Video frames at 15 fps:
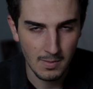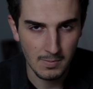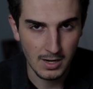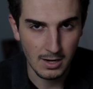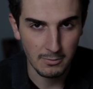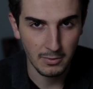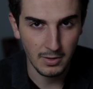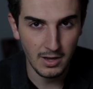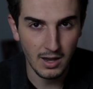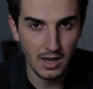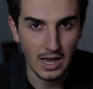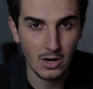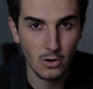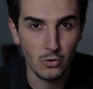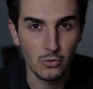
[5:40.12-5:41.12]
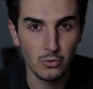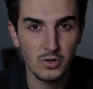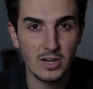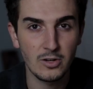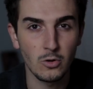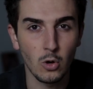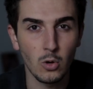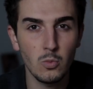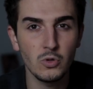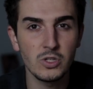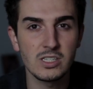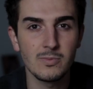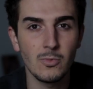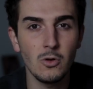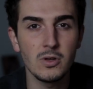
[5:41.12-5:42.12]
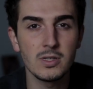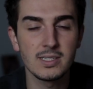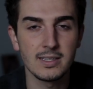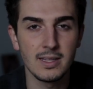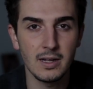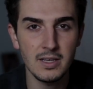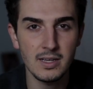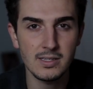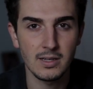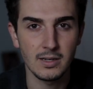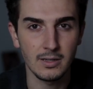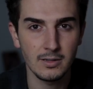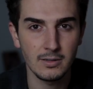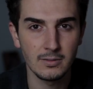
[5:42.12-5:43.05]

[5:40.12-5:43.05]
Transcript: mais l'affaire a connu quelques rebondissements ces dernières années.